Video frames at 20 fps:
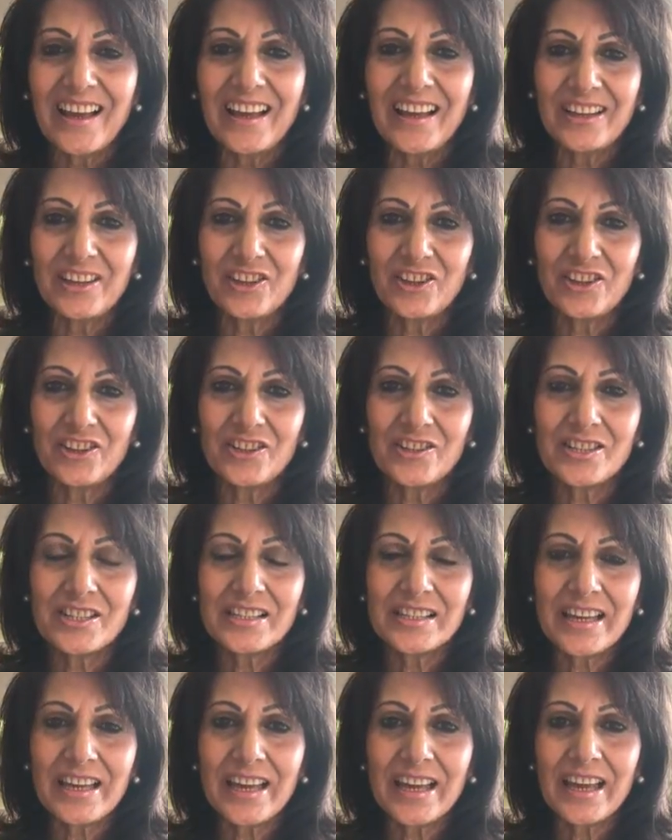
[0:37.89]

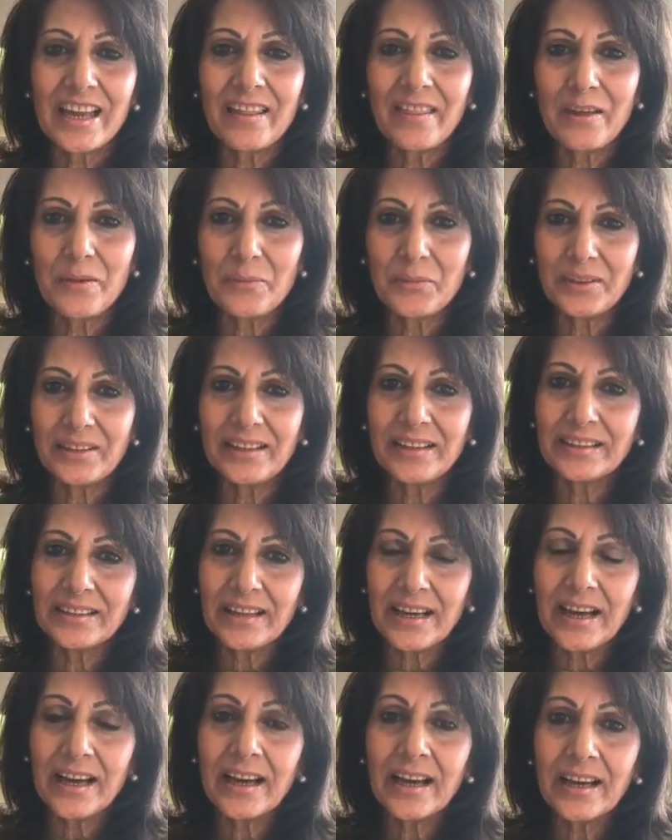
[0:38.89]
Entonces, después de
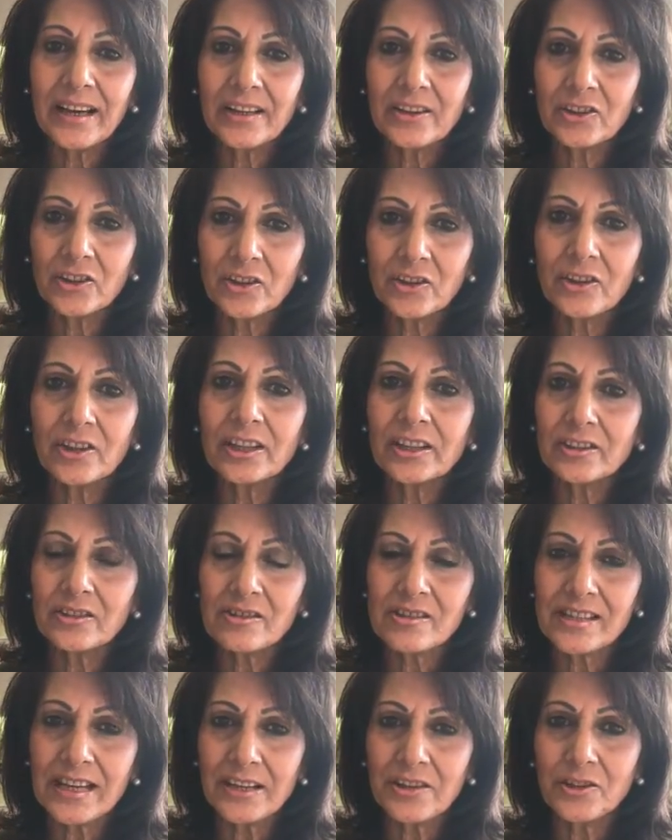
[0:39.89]
estar todos
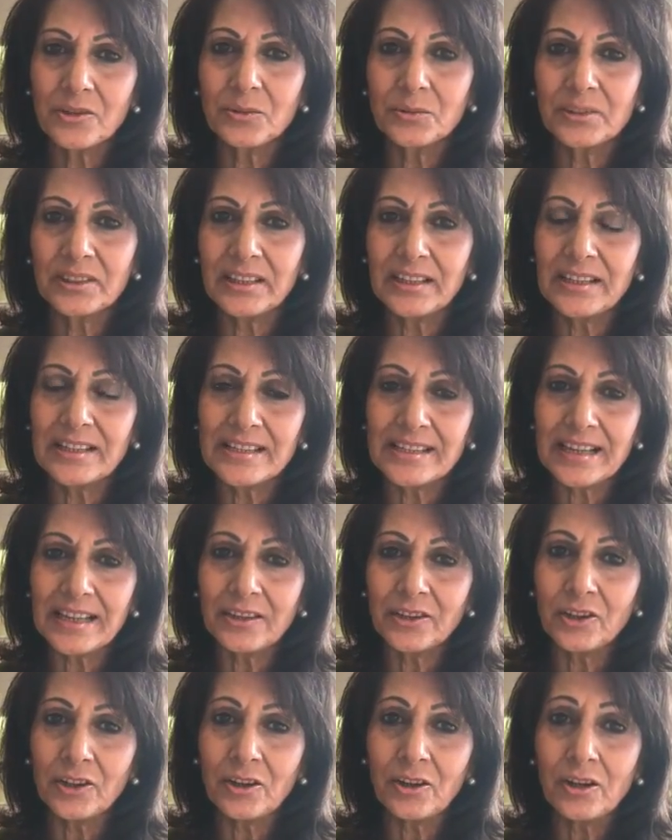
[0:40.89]
estos años
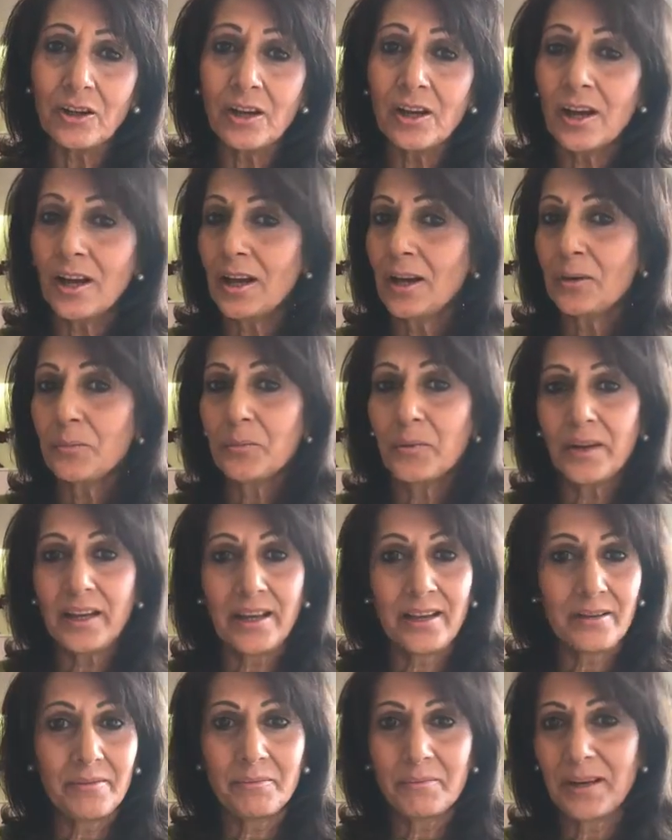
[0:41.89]
utilizándolo,
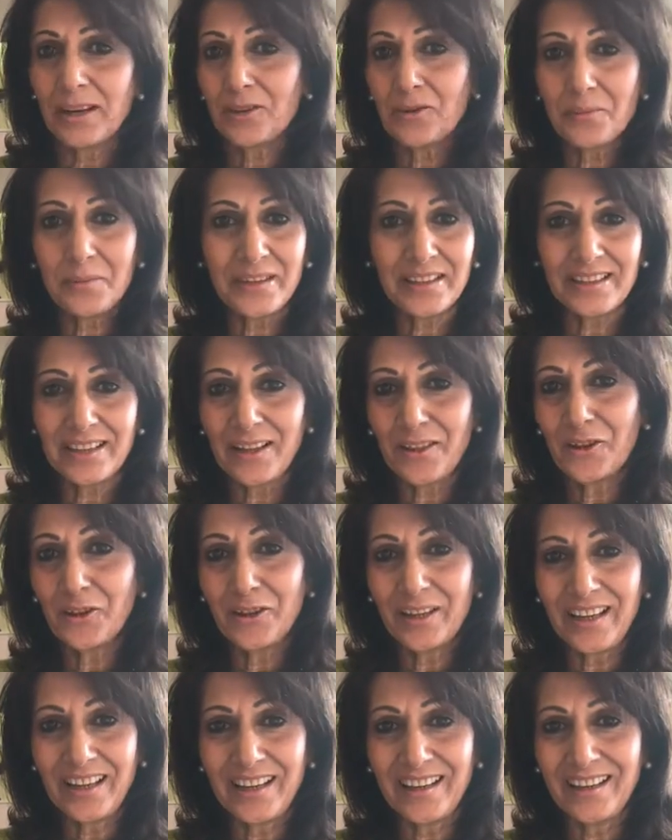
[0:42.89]
pues me he
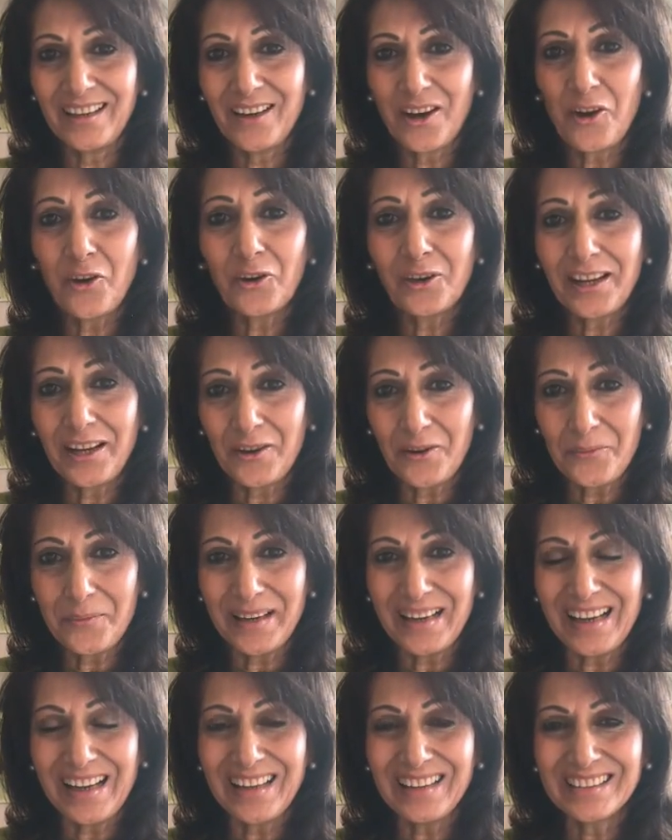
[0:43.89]
convertido en
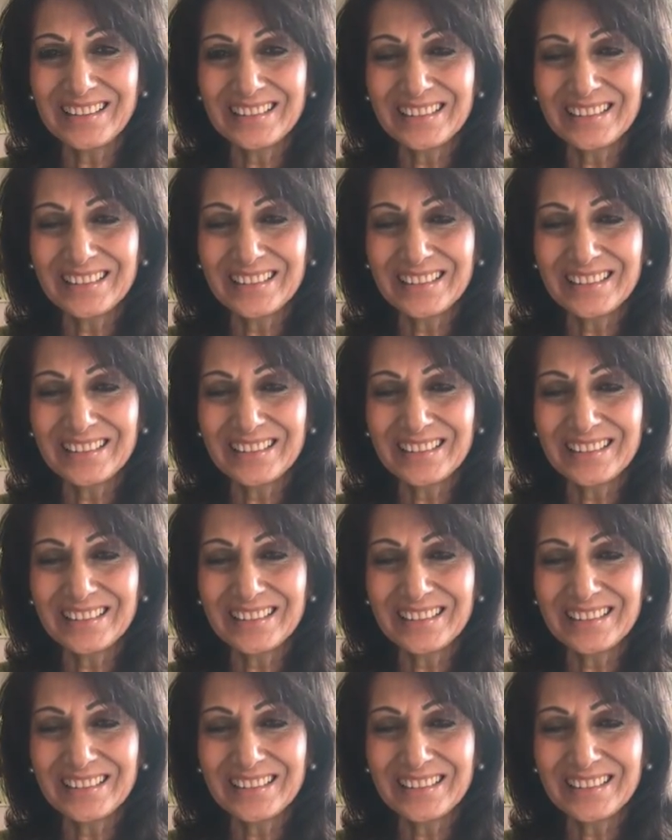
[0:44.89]
oileromana.